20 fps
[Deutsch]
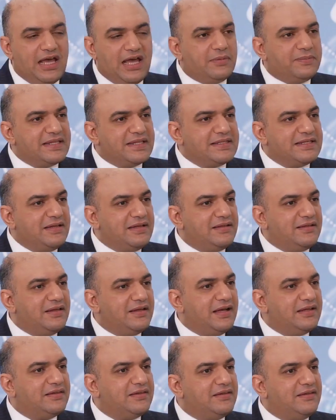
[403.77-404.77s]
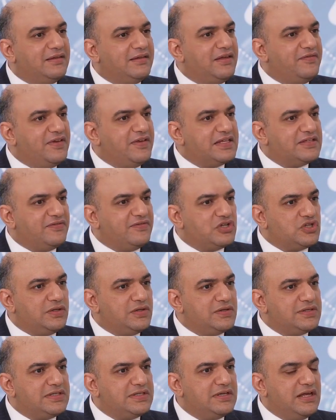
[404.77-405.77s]
ein Patient hat
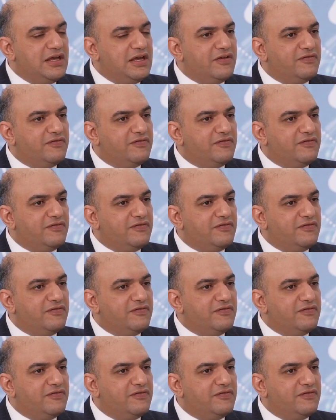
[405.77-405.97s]
Gefäßverschluss,